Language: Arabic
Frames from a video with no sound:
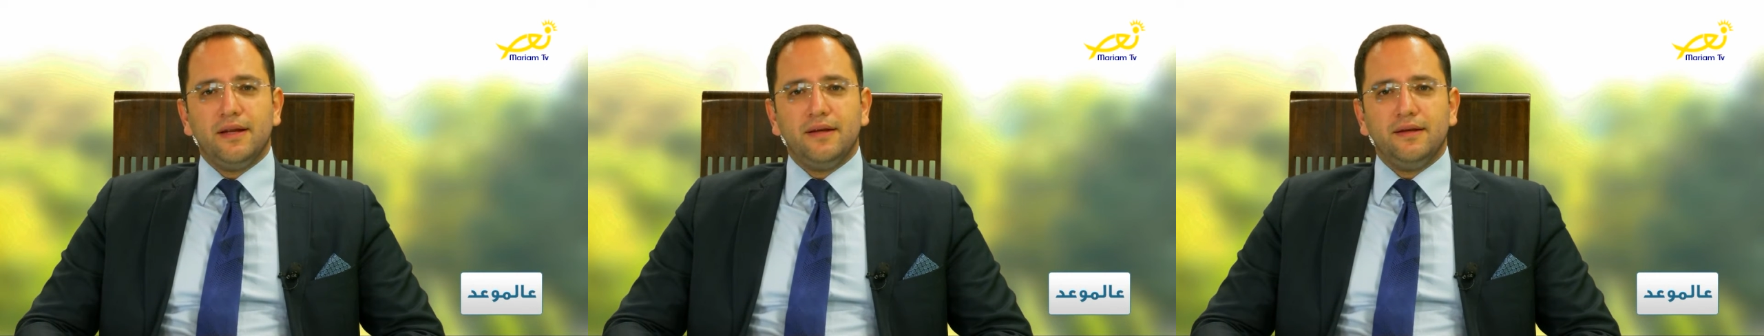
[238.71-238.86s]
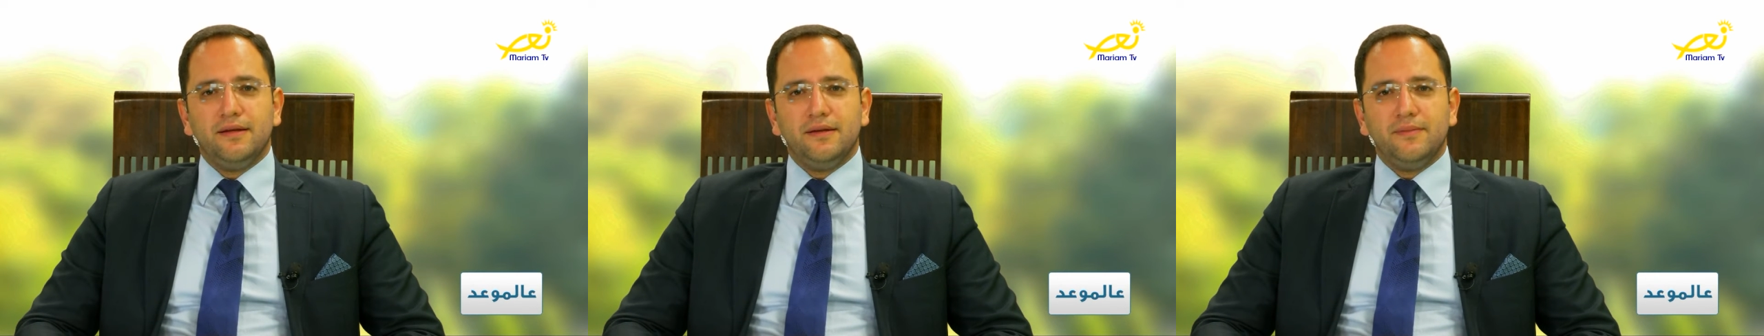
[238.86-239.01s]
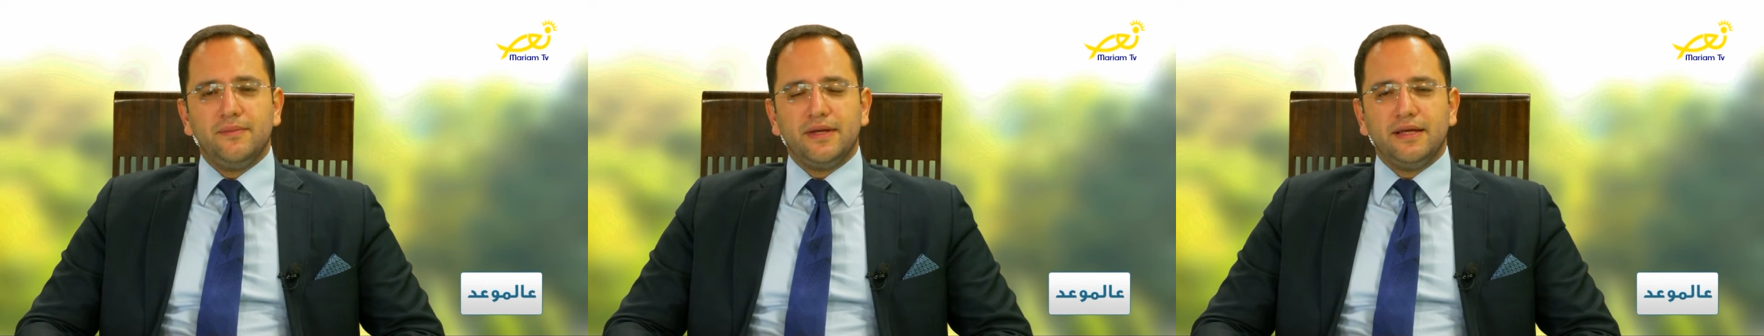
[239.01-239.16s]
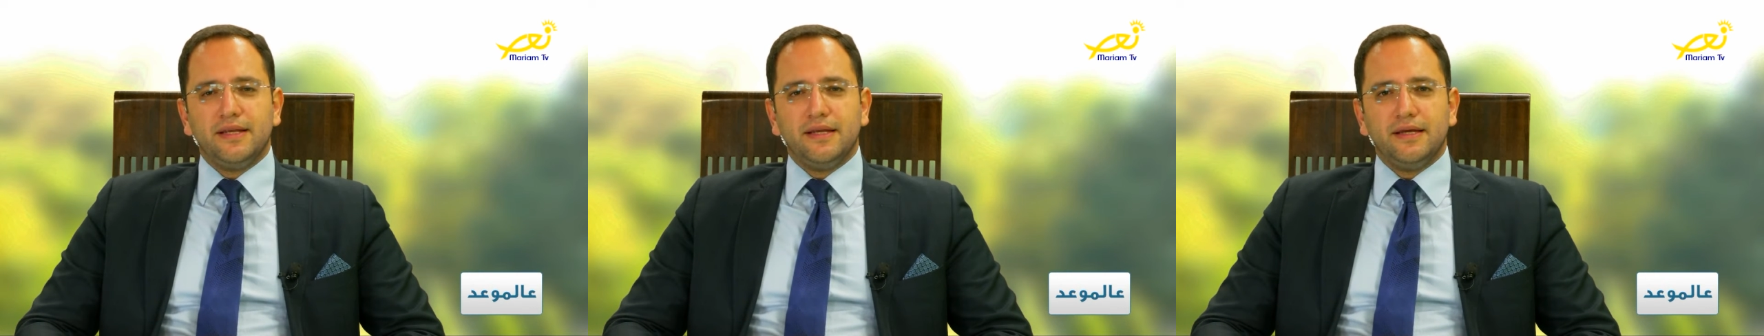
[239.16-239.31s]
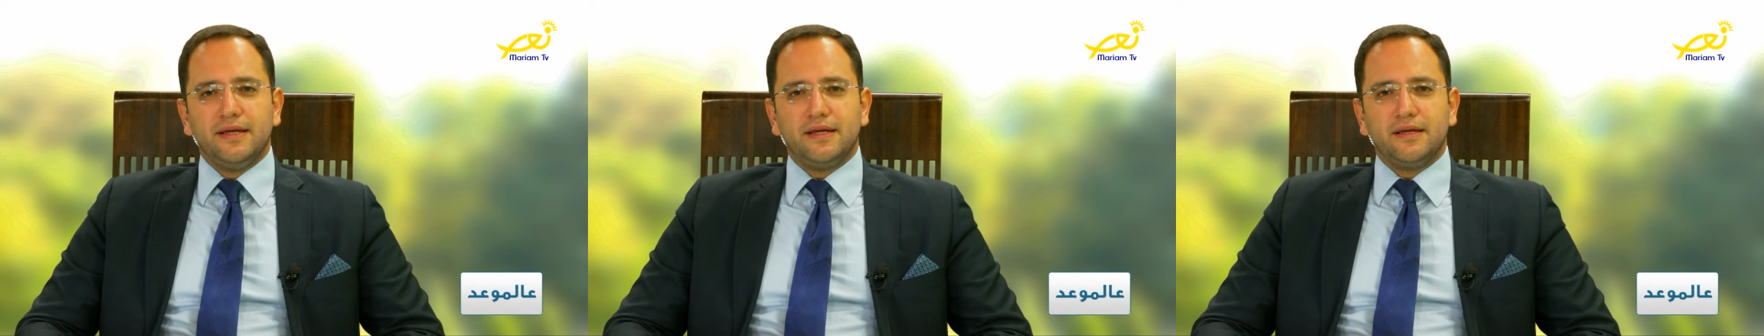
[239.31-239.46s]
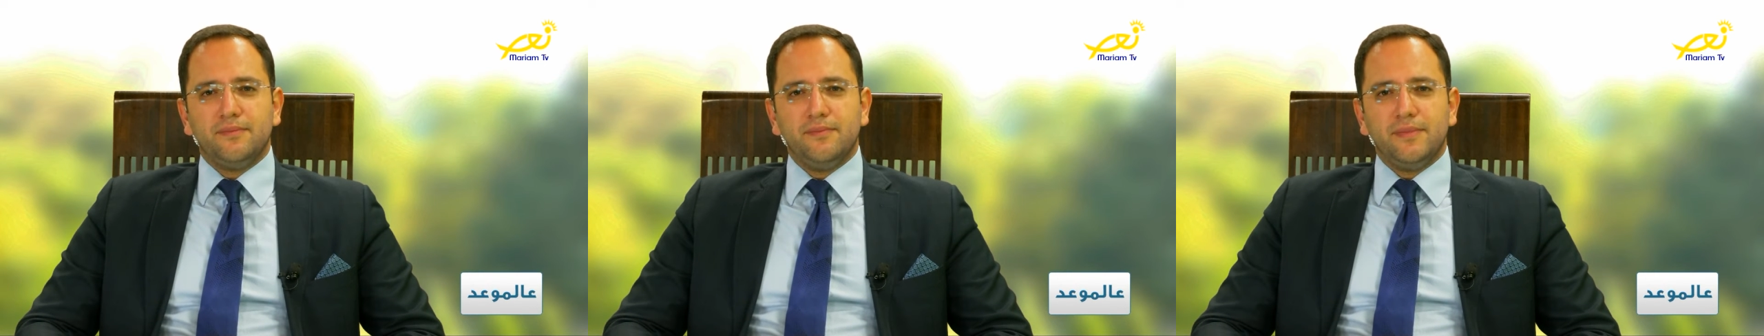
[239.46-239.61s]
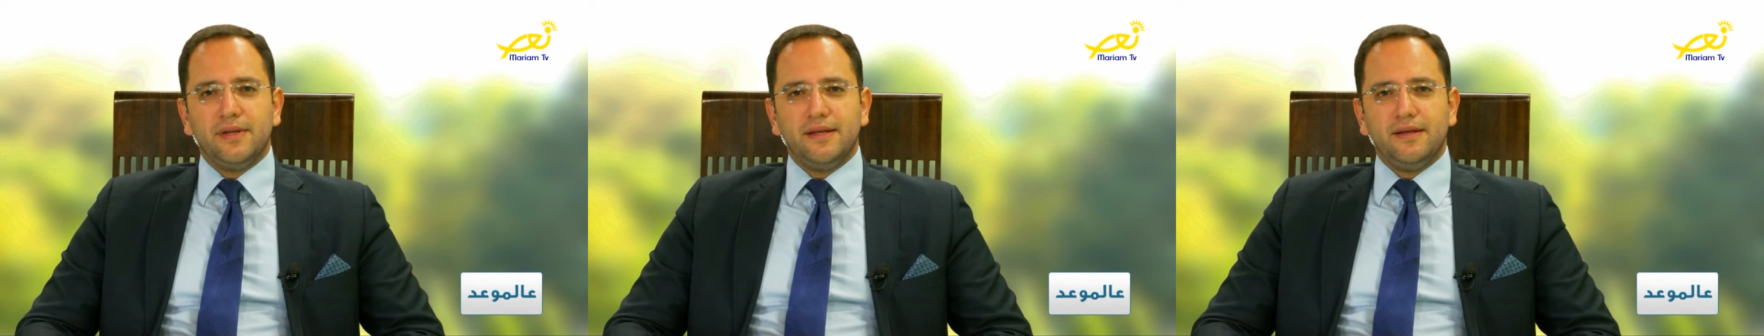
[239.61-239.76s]
يمكن
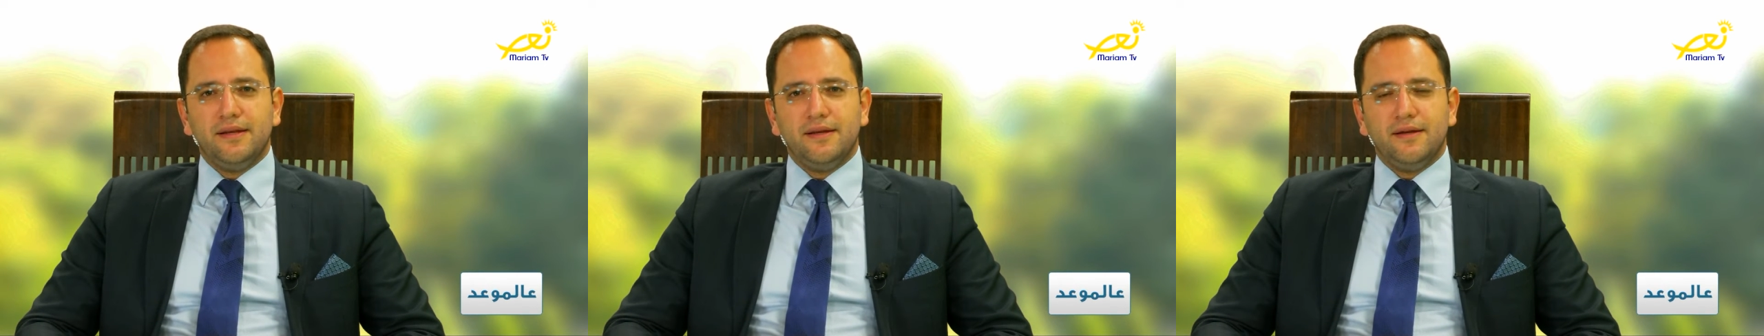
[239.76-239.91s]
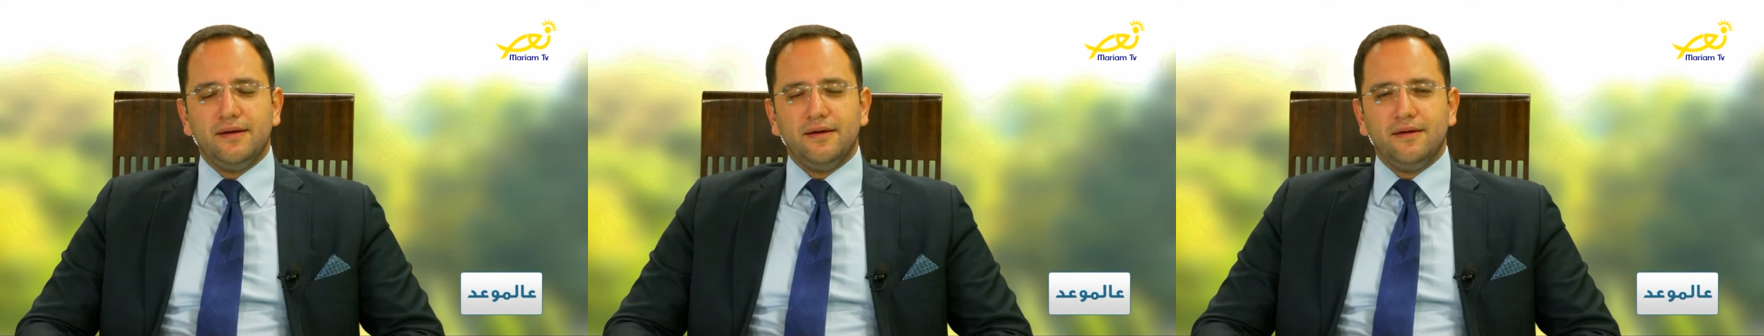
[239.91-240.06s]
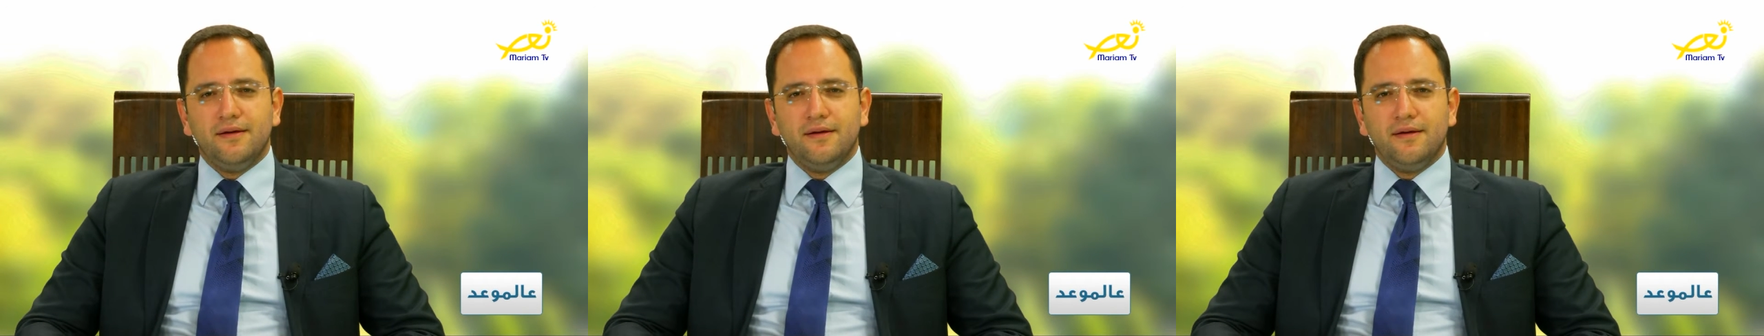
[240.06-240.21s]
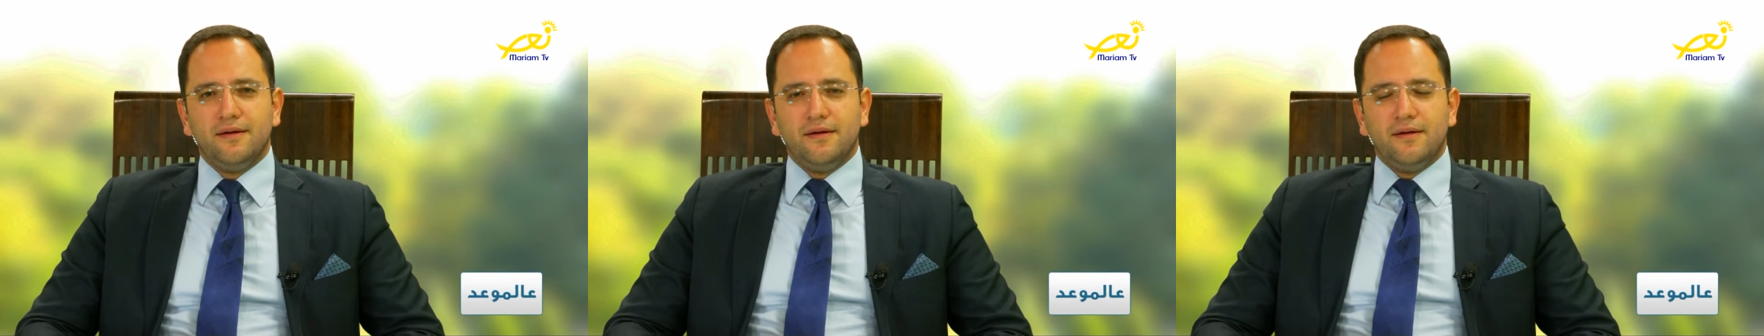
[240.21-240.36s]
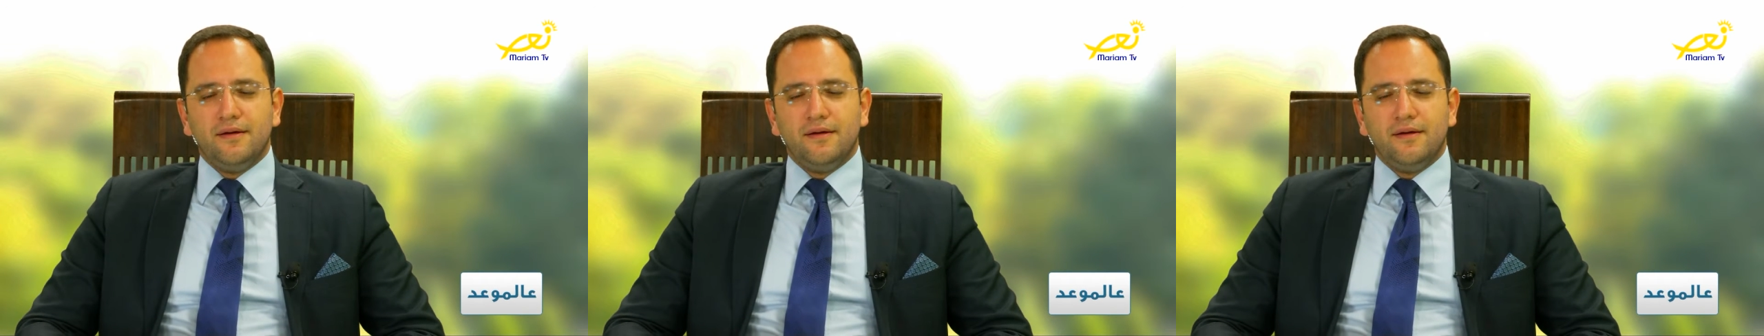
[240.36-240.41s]
هيك من آه،